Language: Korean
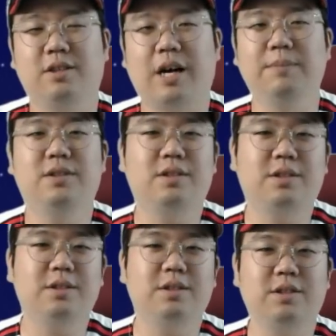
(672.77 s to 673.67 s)

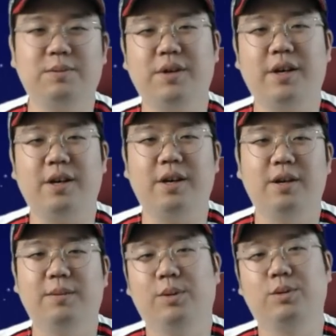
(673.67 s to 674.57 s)
감스트님의
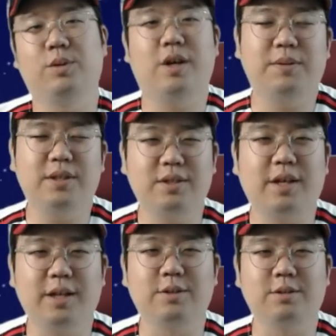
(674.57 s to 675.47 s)
목소리랑
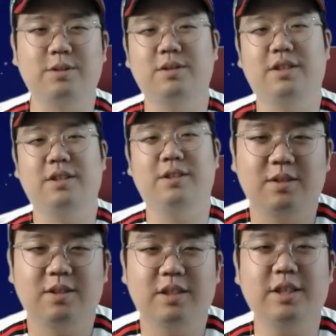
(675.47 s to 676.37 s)
비슷해가지고 예,
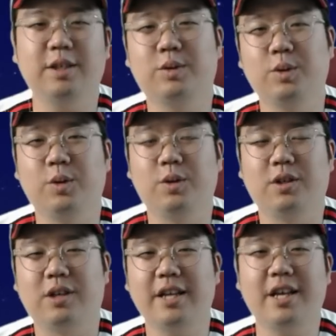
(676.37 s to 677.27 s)
굉장히 또
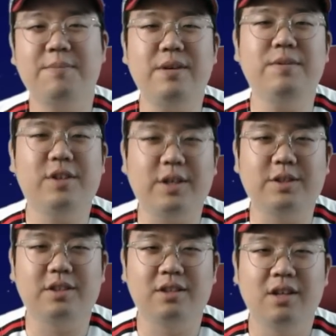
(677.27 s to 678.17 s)
어, 하나의 밈이
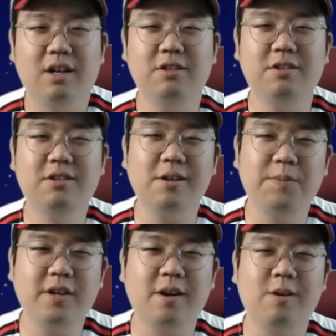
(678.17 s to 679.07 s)
됐죠. 어저께
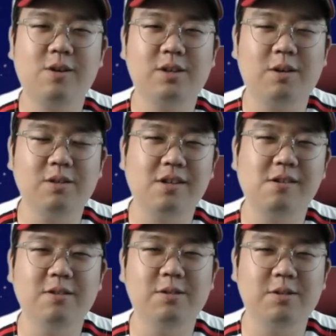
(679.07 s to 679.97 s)
피가로가 정상
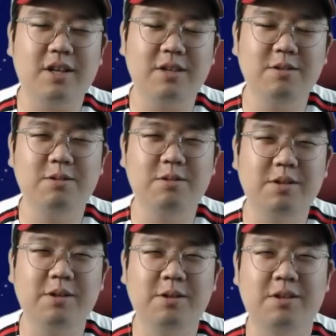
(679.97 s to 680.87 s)
컨디션이 아니어서
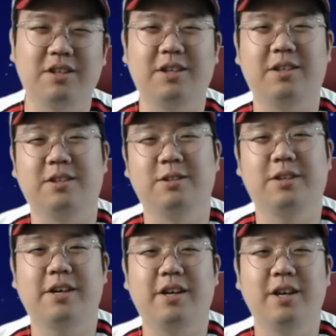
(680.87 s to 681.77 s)
그래요. 예,
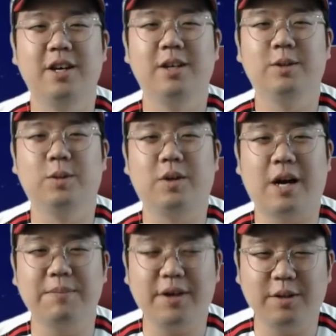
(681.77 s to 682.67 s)
이렇게 또
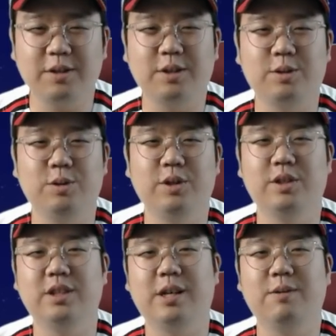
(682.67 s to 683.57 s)
감계현
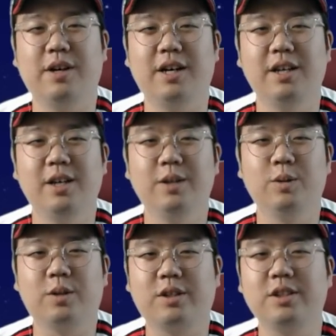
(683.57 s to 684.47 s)
기술위원장과
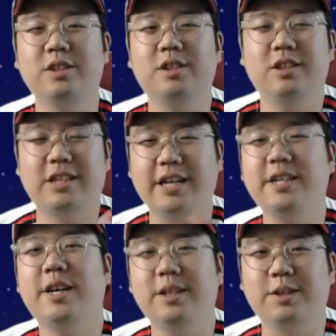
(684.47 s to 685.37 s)
또 그
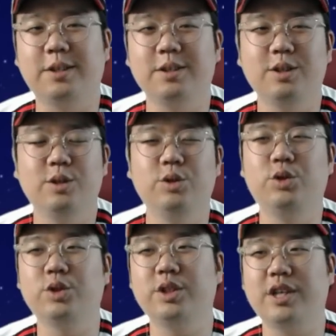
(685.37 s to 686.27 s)
자리에 있던
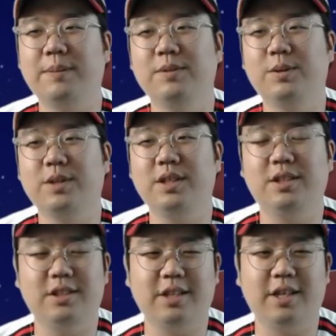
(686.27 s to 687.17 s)
유중일 감독이
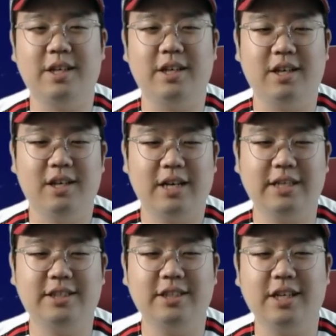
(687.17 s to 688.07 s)
이제
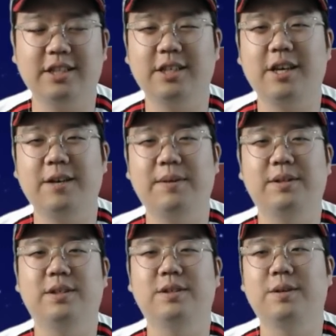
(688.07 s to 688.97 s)
같이 아시안게임
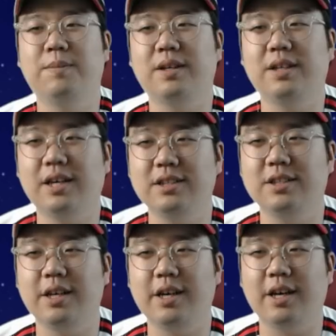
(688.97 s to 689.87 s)
엔트리를 선발을
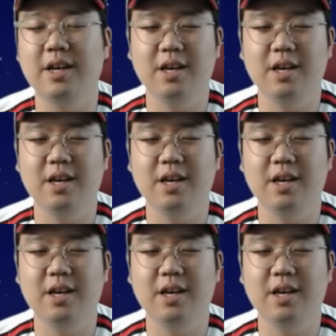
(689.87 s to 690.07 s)
하는데,